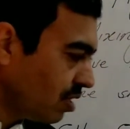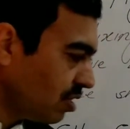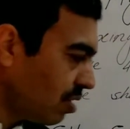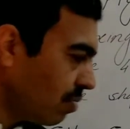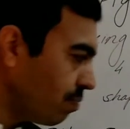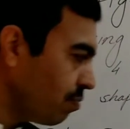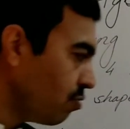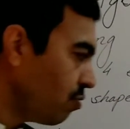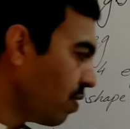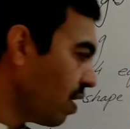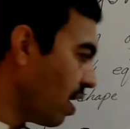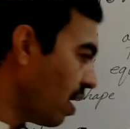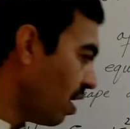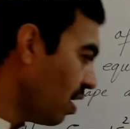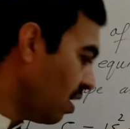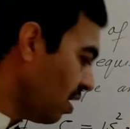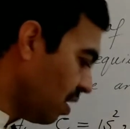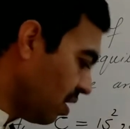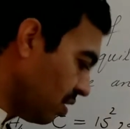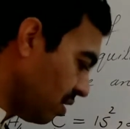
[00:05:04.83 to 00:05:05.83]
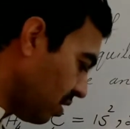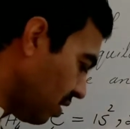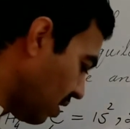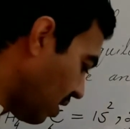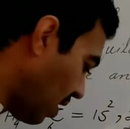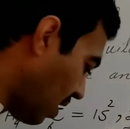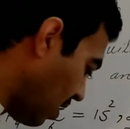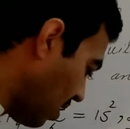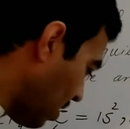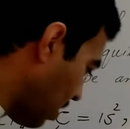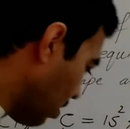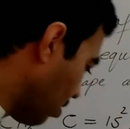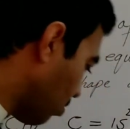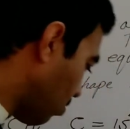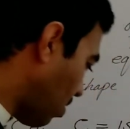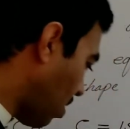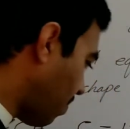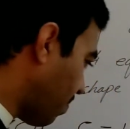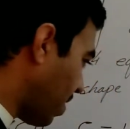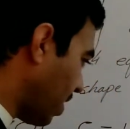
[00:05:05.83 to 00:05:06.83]
मिक्सअप हुए हैं ठीक है तो
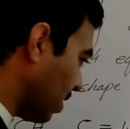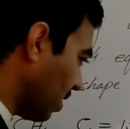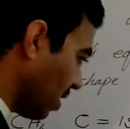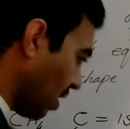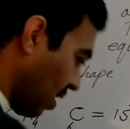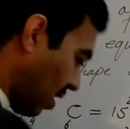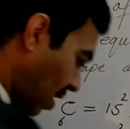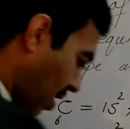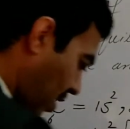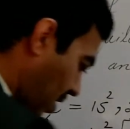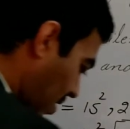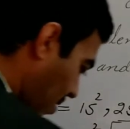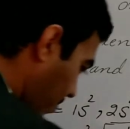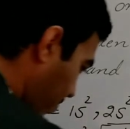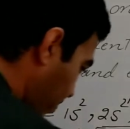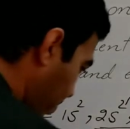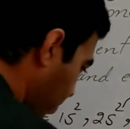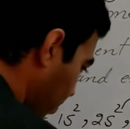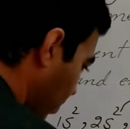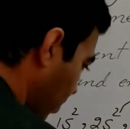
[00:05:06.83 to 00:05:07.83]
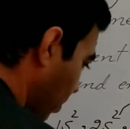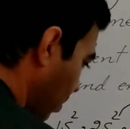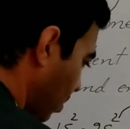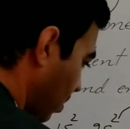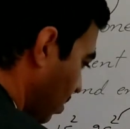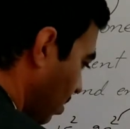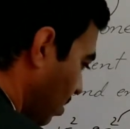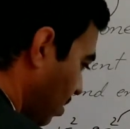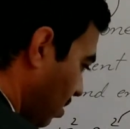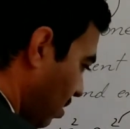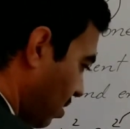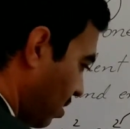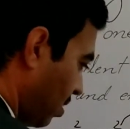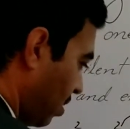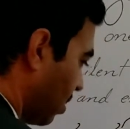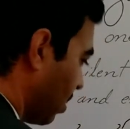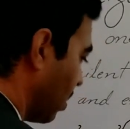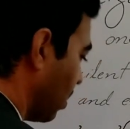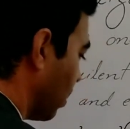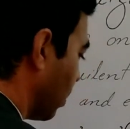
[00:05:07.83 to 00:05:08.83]
अब आते हैं हम
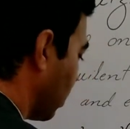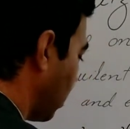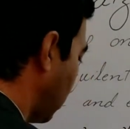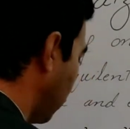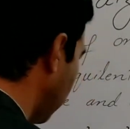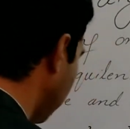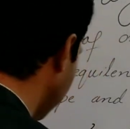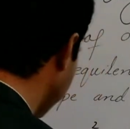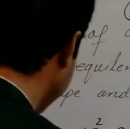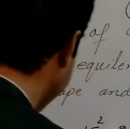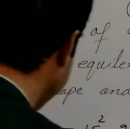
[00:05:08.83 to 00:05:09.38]
इनका